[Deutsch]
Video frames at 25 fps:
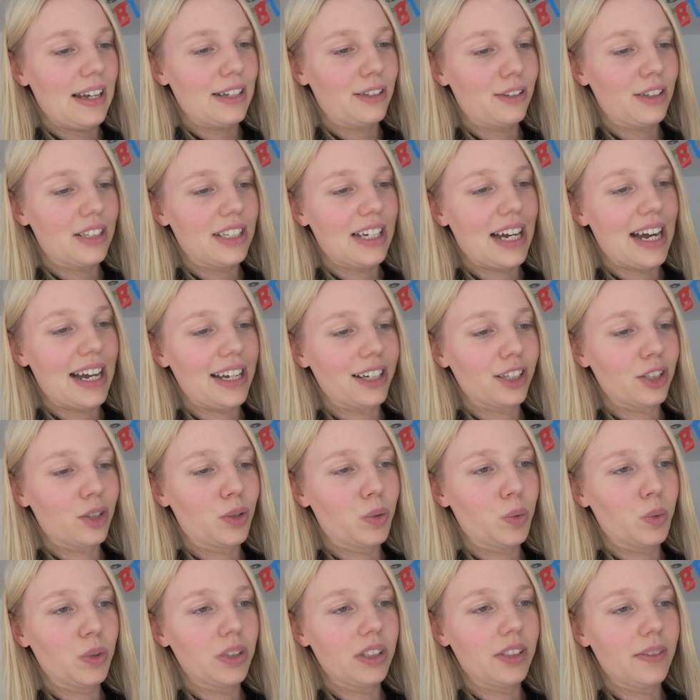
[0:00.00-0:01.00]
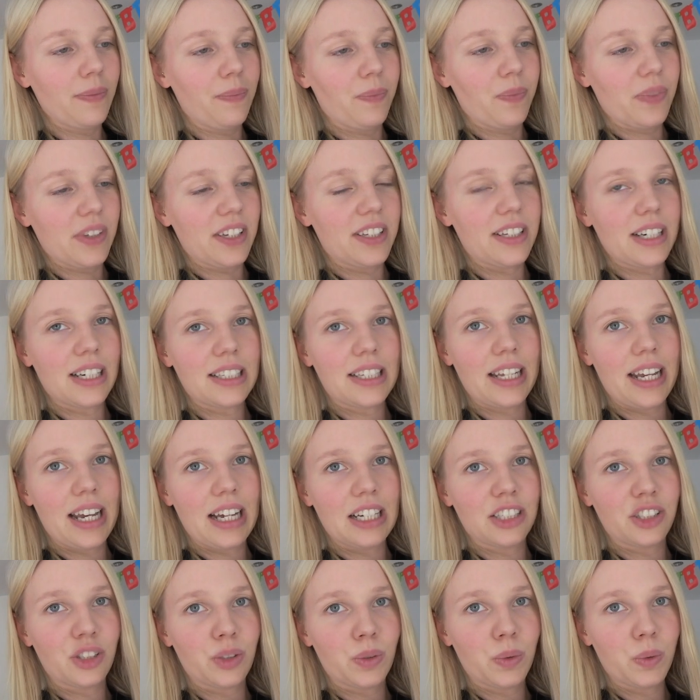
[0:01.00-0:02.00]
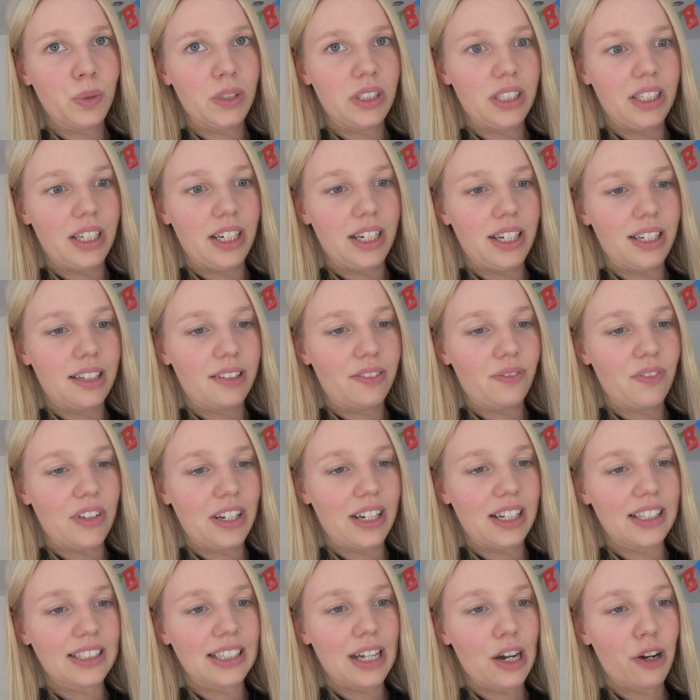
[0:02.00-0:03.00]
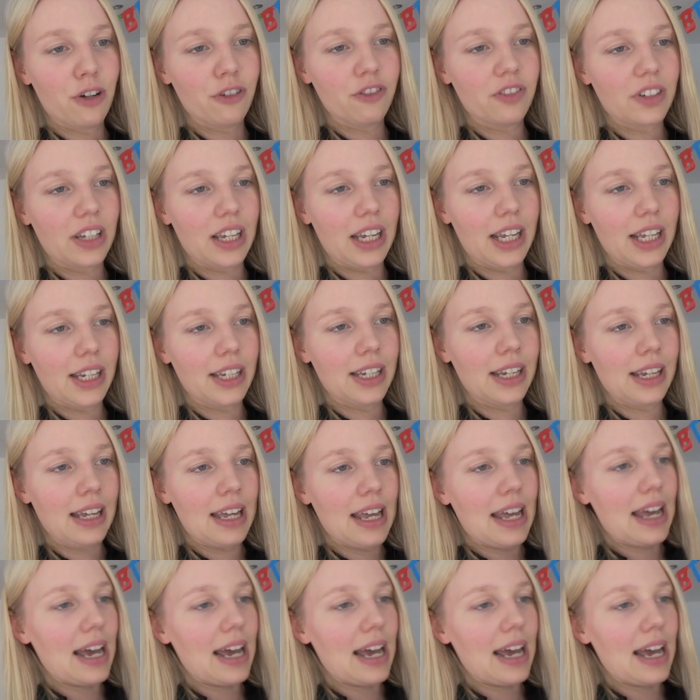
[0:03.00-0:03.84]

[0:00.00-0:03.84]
Total cool dachte erst, oh je, wenn das aufgeht.